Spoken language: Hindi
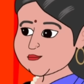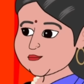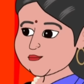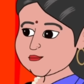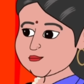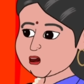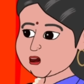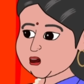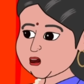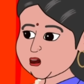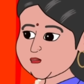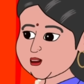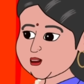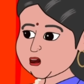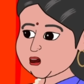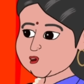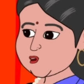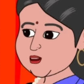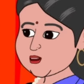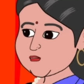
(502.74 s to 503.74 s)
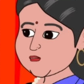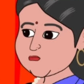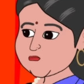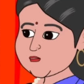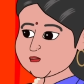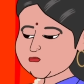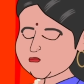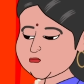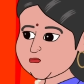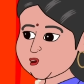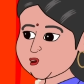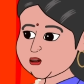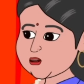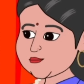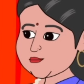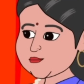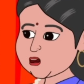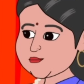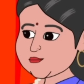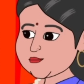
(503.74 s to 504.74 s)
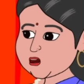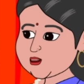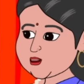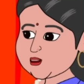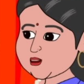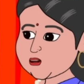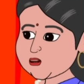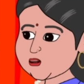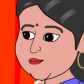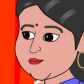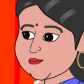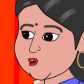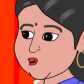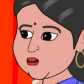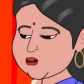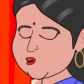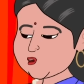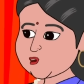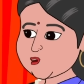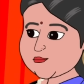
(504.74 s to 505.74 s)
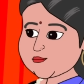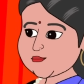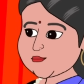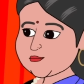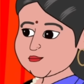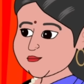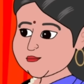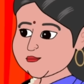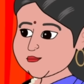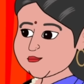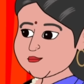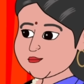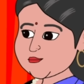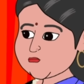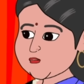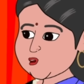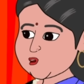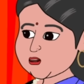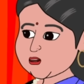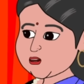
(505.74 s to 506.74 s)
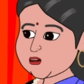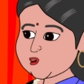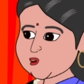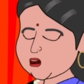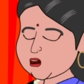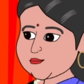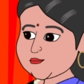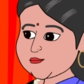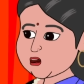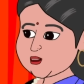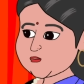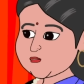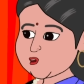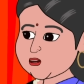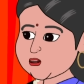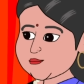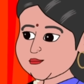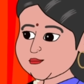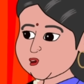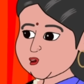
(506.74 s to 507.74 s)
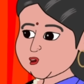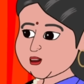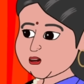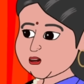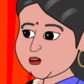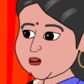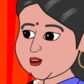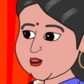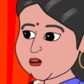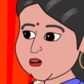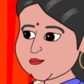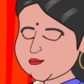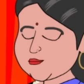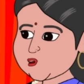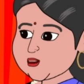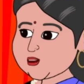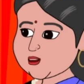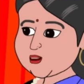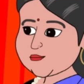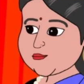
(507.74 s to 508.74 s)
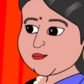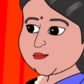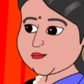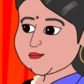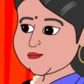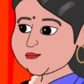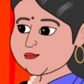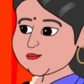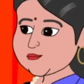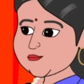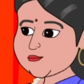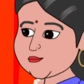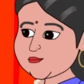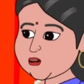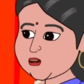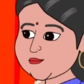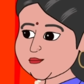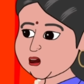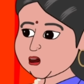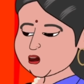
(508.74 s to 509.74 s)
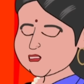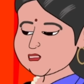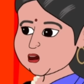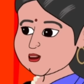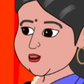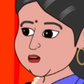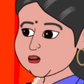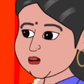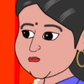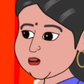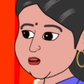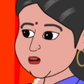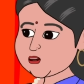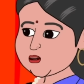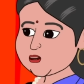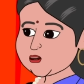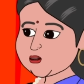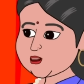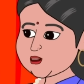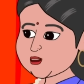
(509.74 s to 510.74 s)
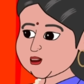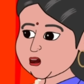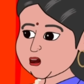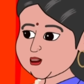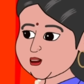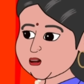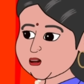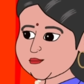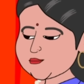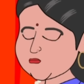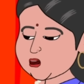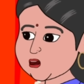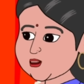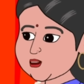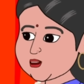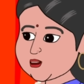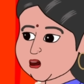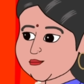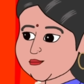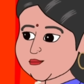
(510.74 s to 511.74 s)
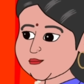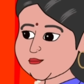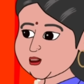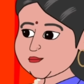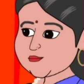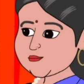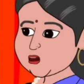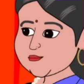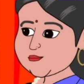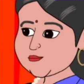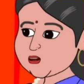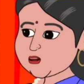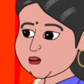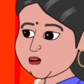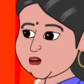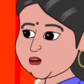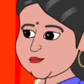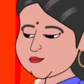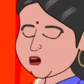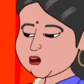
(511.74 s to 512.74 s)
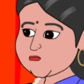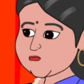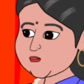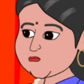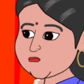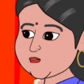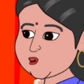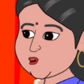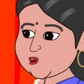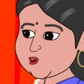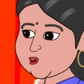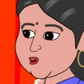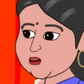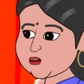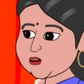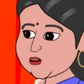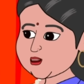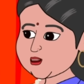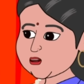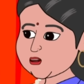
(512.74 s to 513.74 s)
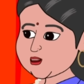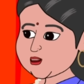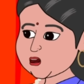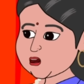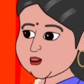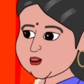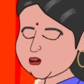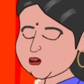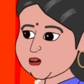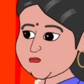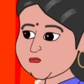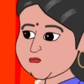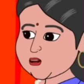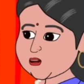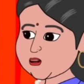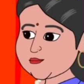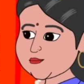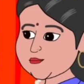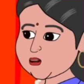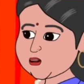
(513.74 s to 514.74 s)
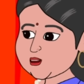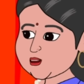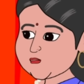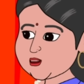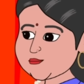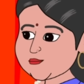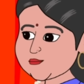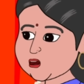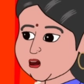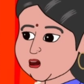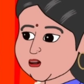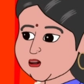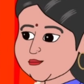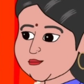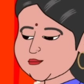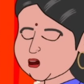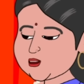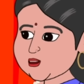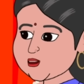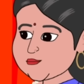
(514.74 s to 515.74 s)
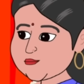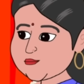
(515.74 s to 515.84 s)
तेरी दोनों बहुओं में कितना प्यार है दोनों बिल्कुल दोस्त की तरह रहती हैं पर फिर भी तू हर समय गलतियाँ निकालती है और अपनी बहुओं को सुनाने का मौका ढूंढती रहती है